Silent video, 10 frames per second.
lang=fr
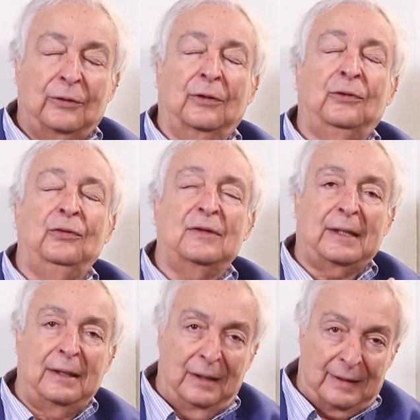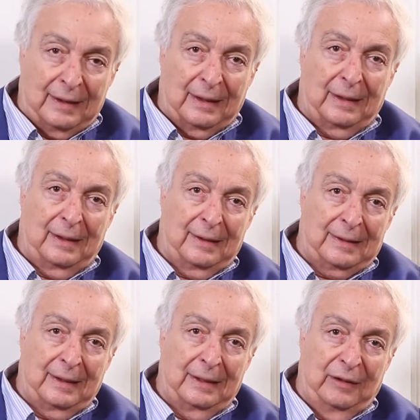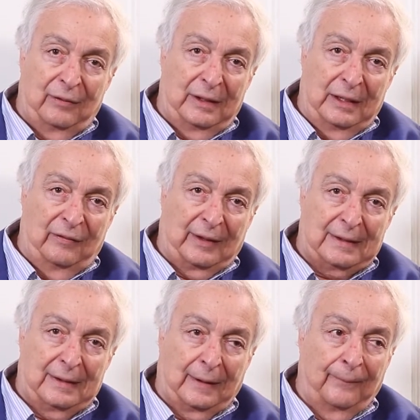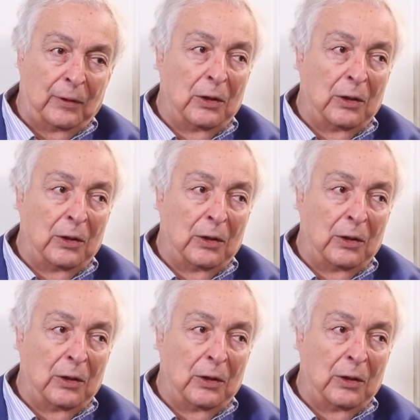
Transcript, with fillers: dans toute sa, euh, diversité.